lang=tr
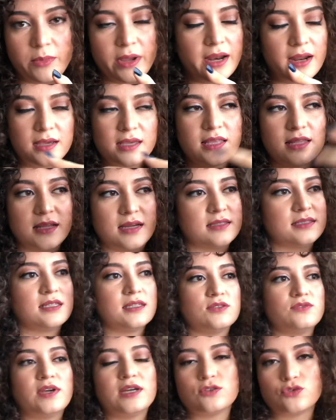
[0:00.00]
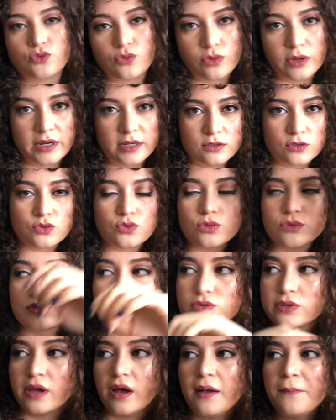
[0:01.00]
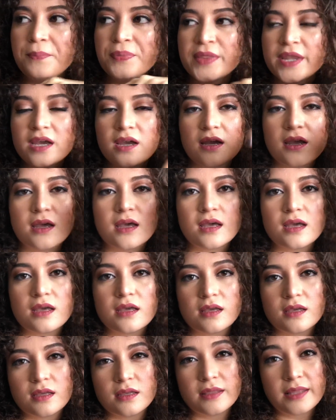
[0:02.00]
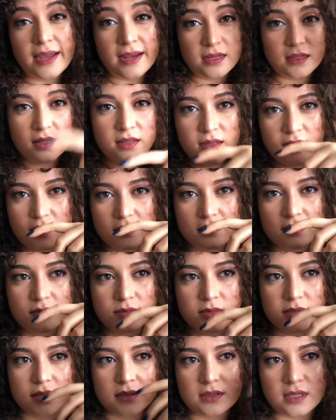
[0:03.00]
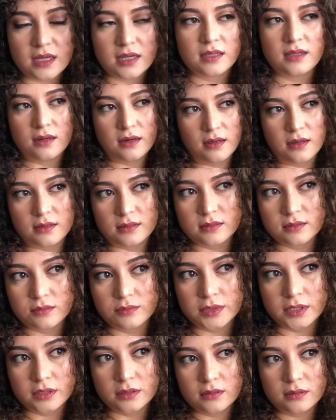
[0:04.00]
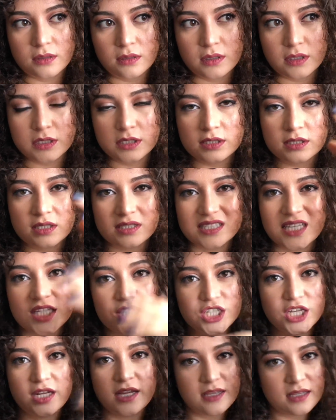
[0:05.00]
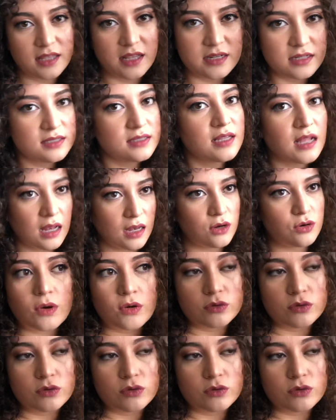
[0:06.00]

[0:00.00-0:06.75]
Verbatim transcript: merak ederseniz veya sorularınız olursa e, nereden aldığımı, ne kadar aldığımı, işte seçeneklerin neler